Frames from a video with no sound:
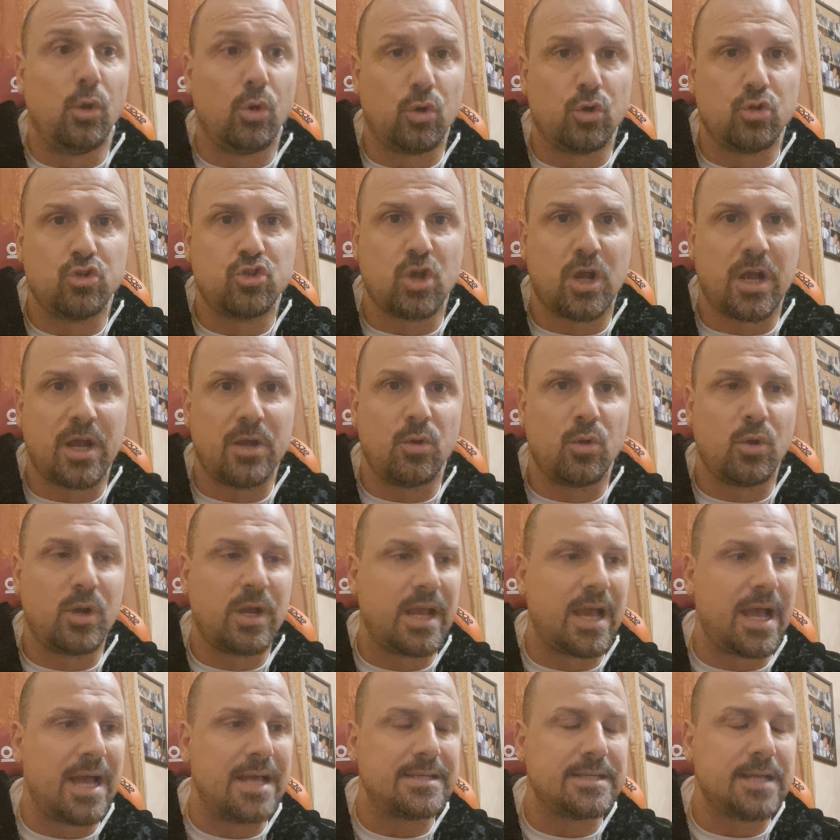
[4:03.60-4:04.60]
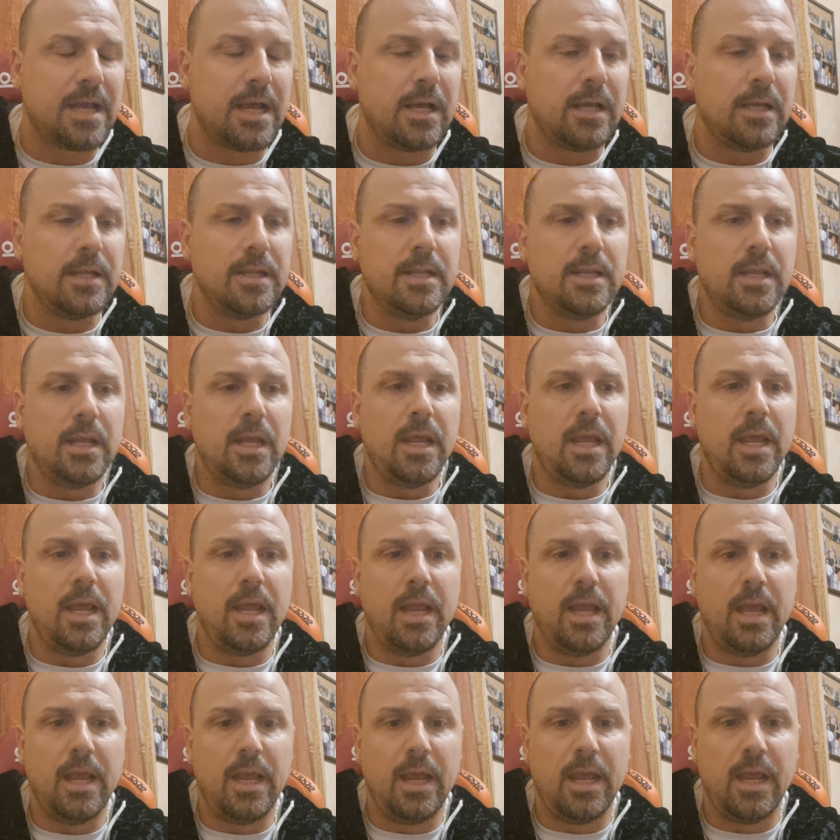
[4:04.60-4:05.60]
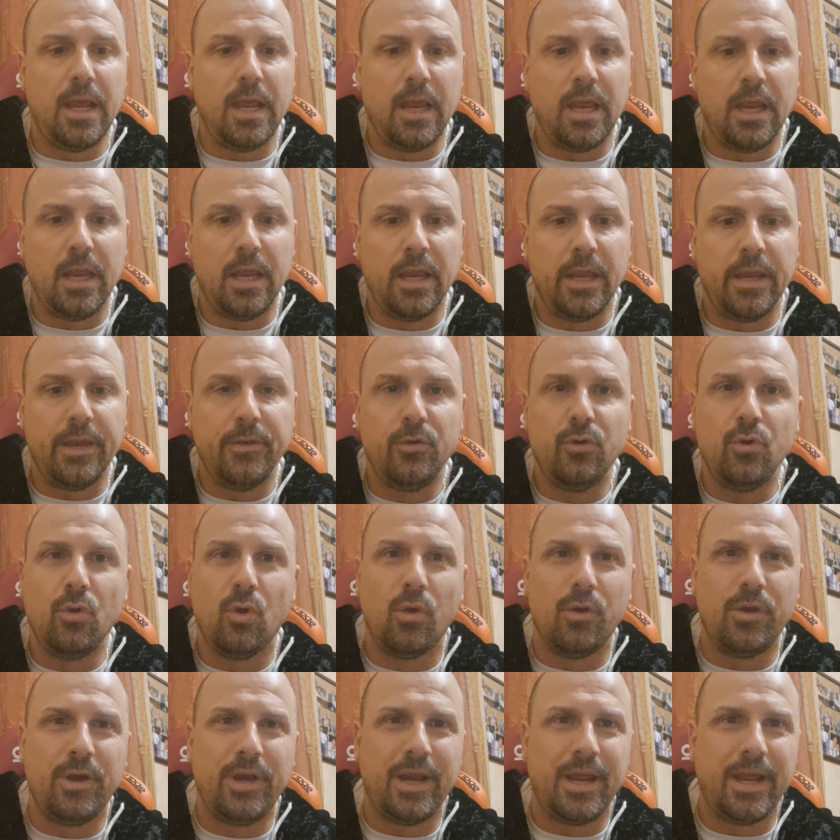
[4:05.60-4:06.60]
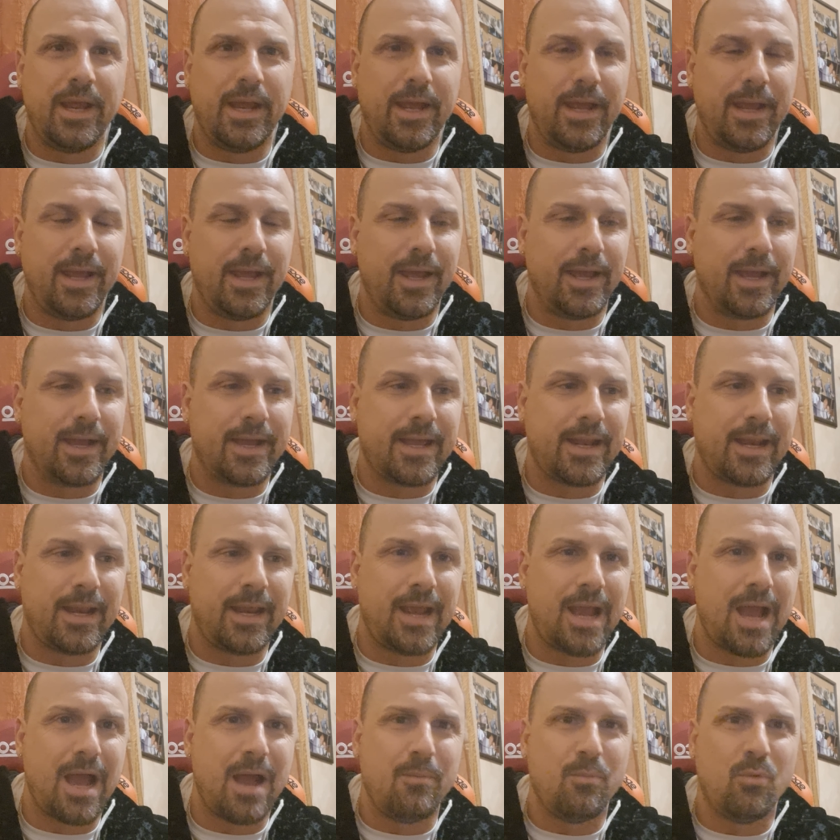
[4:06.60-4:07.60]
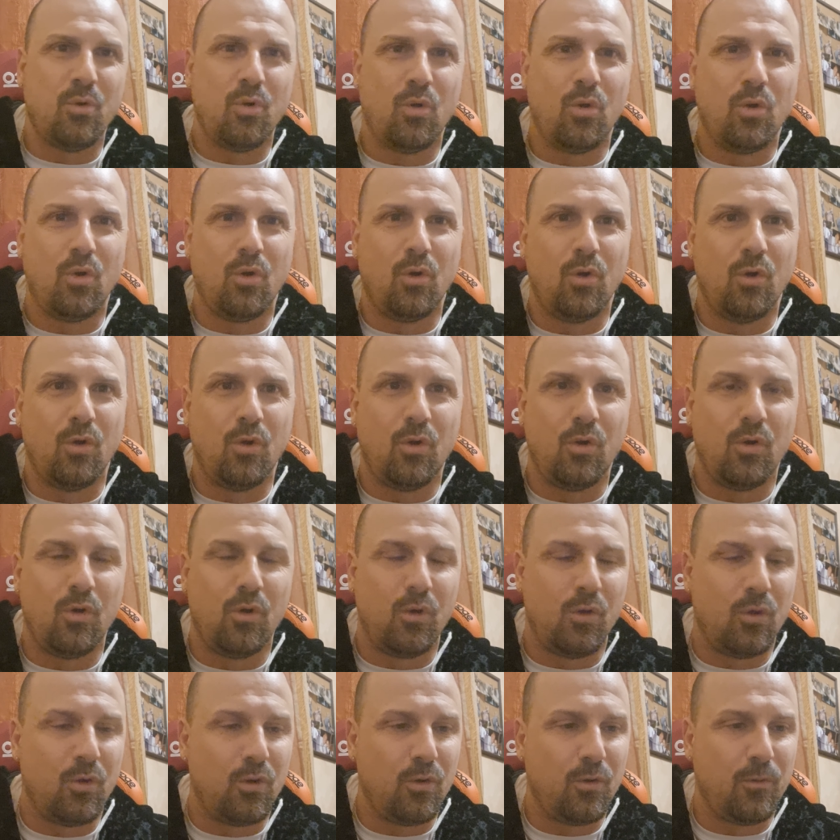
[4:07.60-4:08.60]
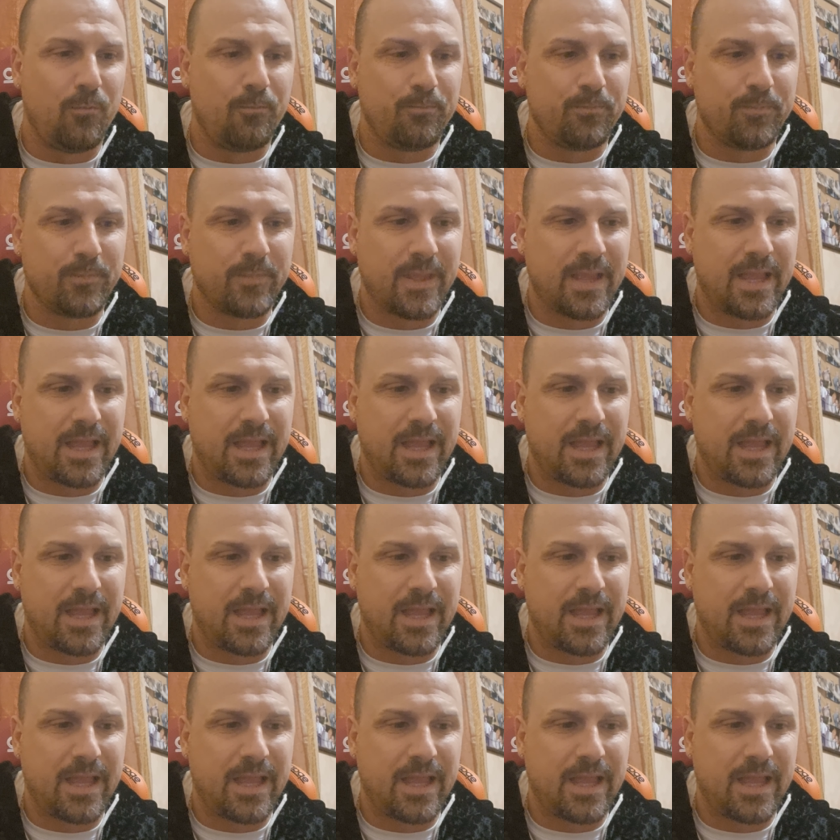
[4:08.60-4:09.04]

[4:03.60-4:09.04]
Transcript: loro giocano in casa eh, non eh, creiamo,